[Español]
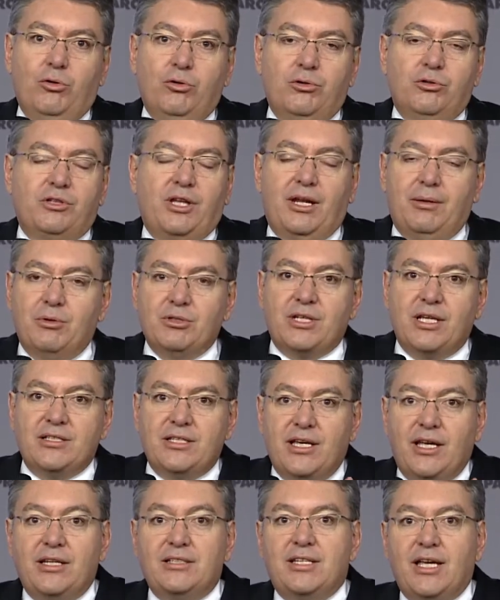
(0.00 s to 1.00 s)
uno, tenemos que
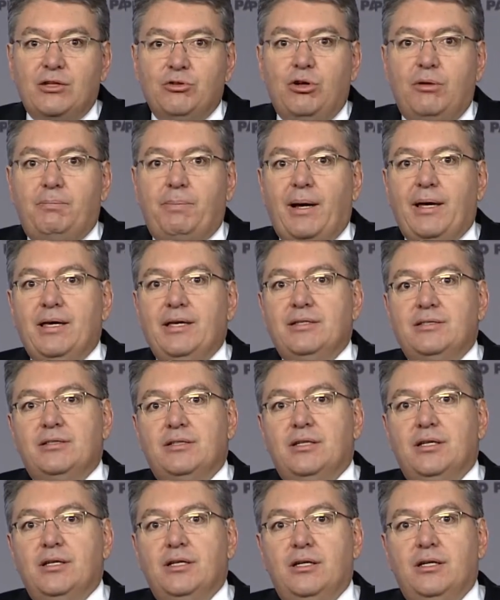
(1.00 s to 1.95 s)
seguir siendo el país